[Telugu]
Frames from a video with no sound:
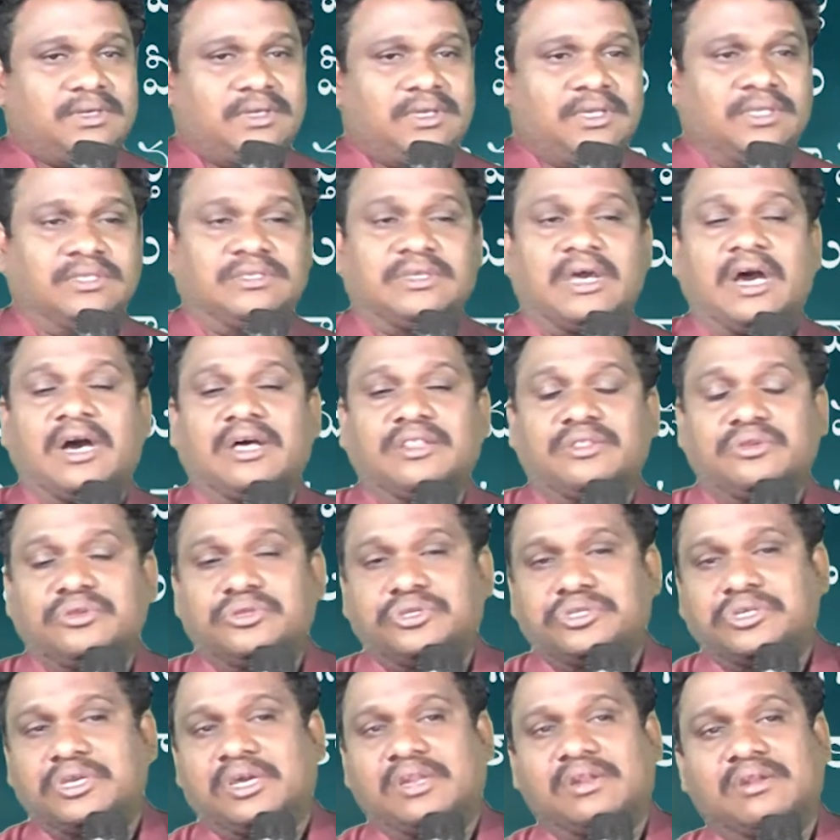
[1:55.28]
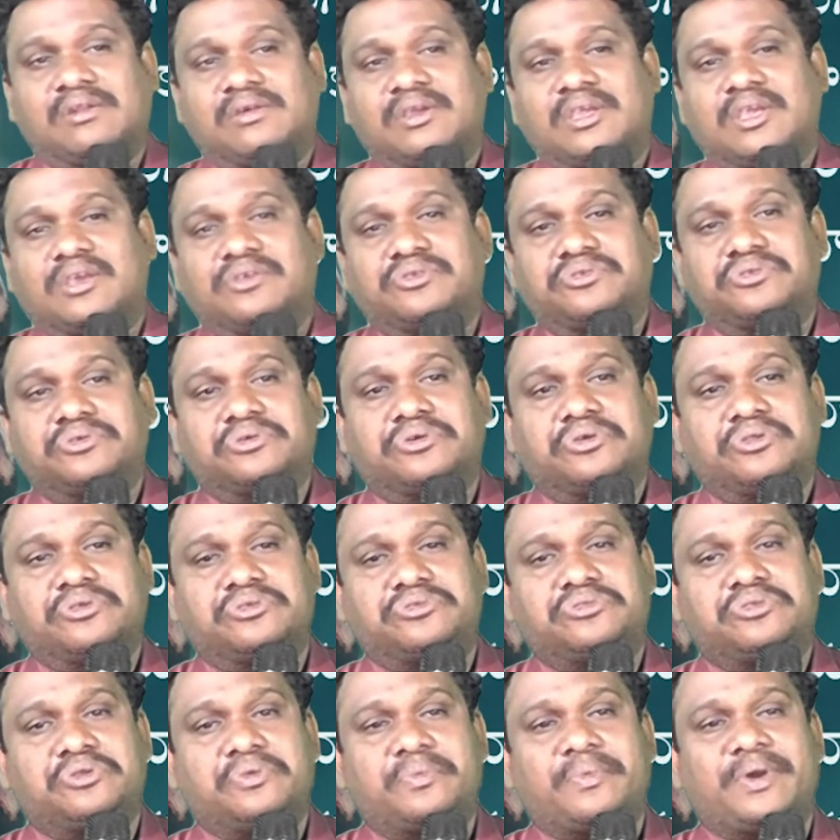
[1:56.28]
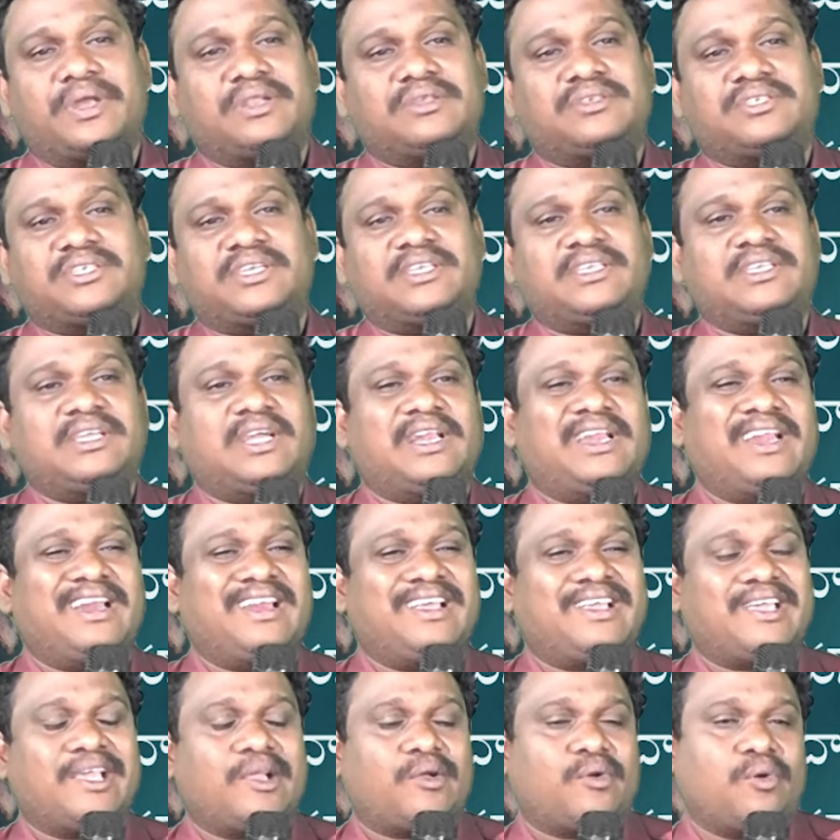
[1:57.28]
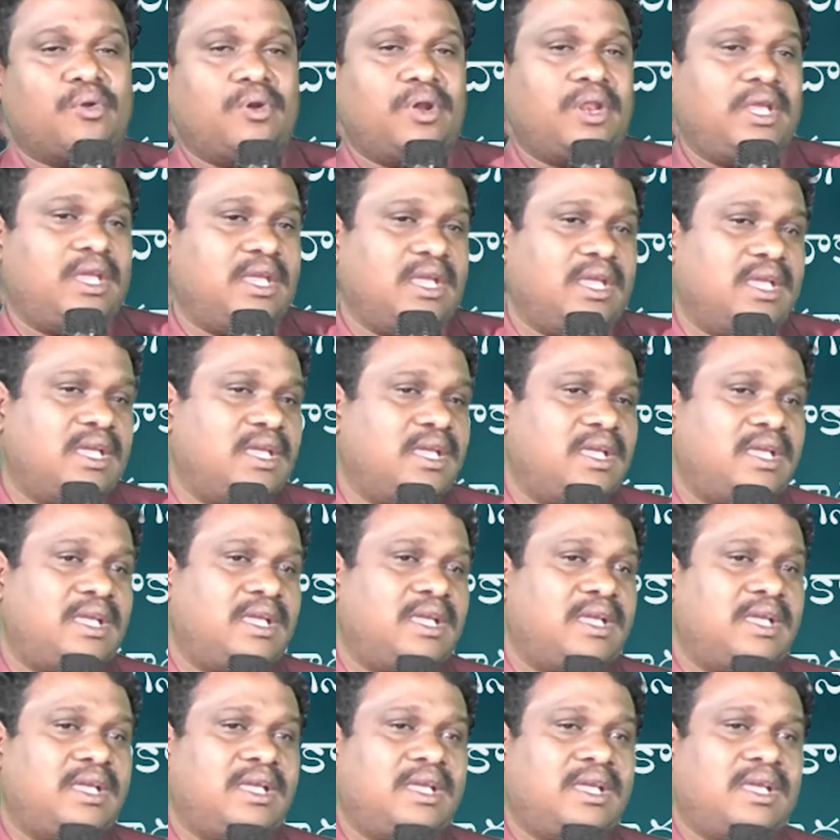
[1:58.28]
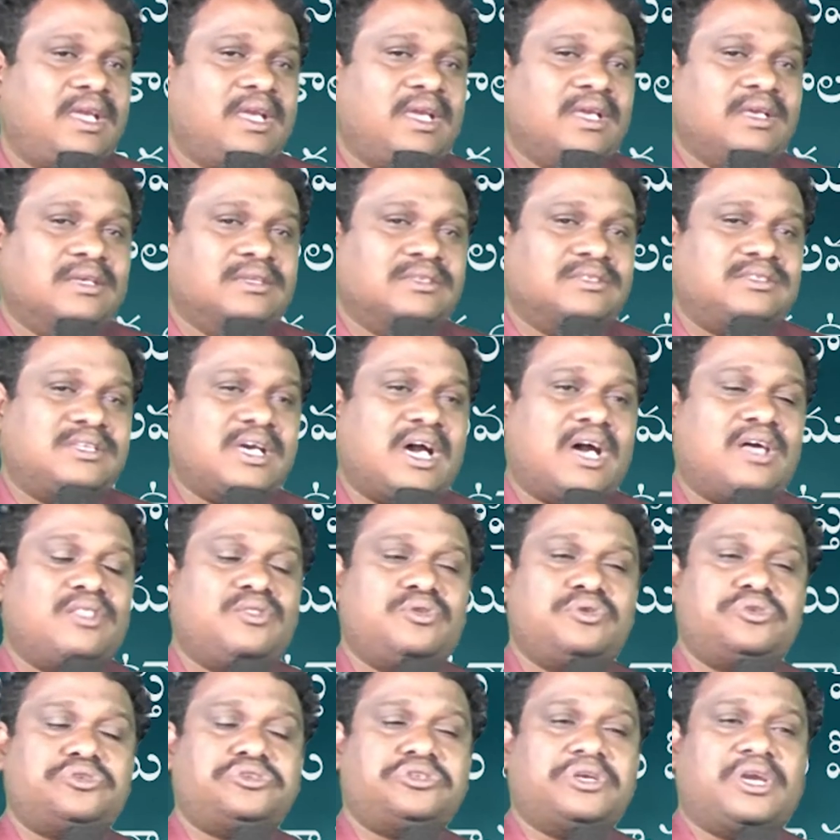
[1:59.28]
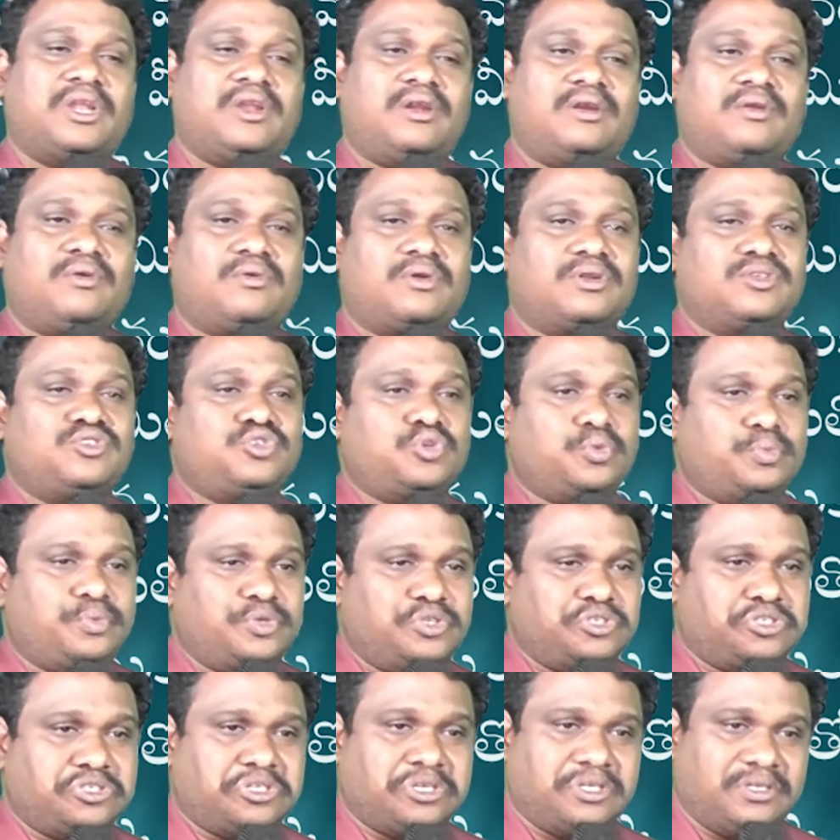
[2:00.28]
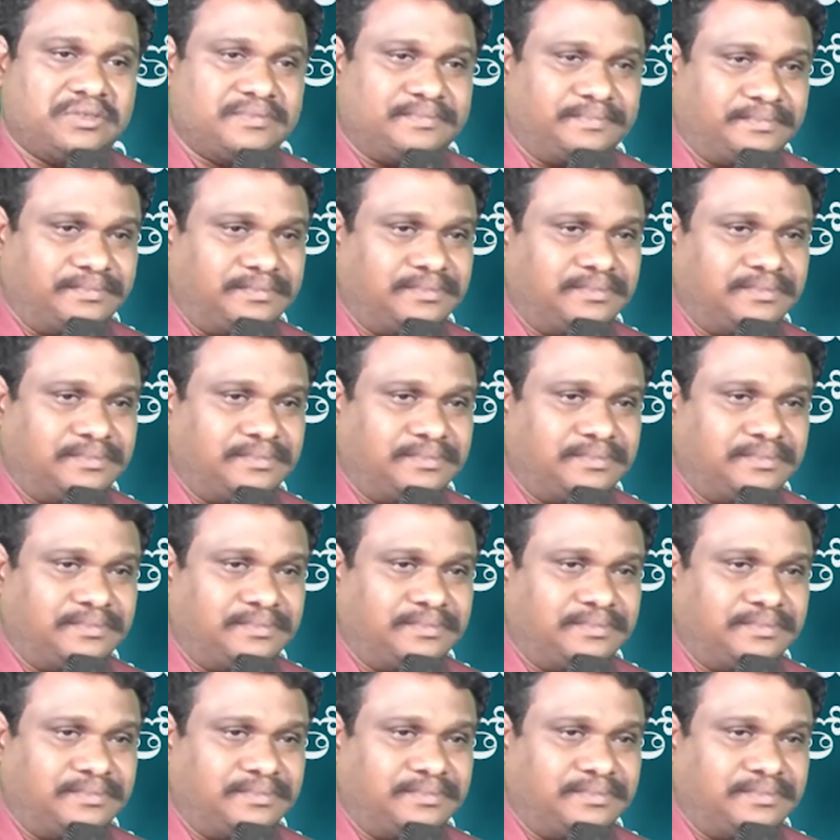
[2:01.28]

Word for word: ఈ సాదృశ్యాలలో యేసుక్రీస్తుని పరిచయం చేయడానికి కొన్ని సాదృశ్యాలను కూడా చూపించాడు